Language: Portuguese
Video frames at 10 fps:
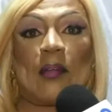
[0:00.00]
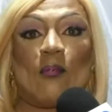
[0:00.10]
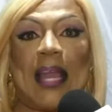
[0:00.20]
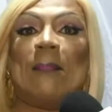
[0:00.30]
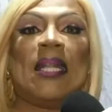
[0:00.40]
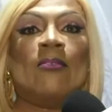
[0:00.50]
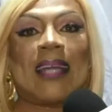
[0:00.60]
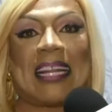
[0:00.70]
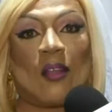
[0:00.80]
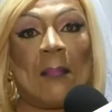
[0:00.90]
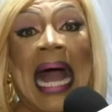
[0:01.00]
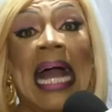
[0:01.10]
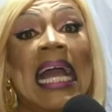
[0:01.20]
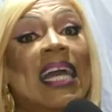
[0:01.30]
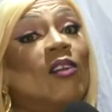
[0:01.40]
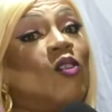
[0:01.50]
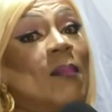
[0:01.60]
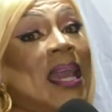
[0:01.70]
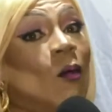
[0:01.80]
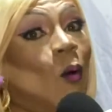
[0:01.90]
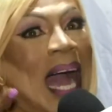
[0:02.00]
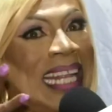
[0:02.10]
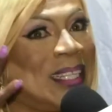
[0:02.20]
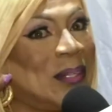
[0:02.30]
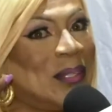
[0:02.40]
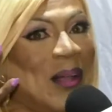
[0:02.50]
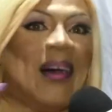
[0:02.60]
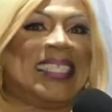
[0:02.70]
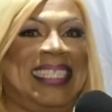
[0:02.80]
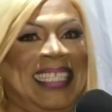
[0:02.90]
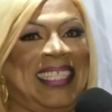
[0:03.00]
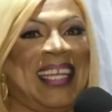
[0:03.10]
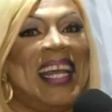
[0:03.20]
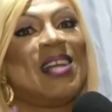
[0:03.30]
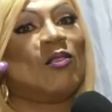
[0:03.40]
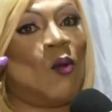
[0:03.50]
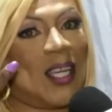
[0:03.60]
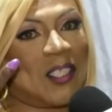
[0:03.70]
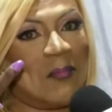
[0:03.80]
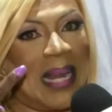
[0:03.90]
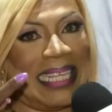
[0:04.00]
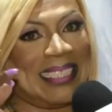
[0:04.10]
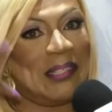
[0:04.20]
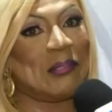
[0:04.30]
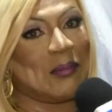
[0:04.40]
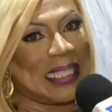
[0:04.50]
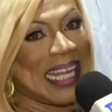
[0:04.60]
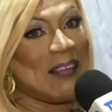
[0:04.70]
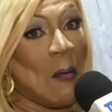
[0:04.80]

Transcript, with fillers: porque o Cuiabá não quer tomar. Eu tomei quatro doses. Duas no Brasil, duas em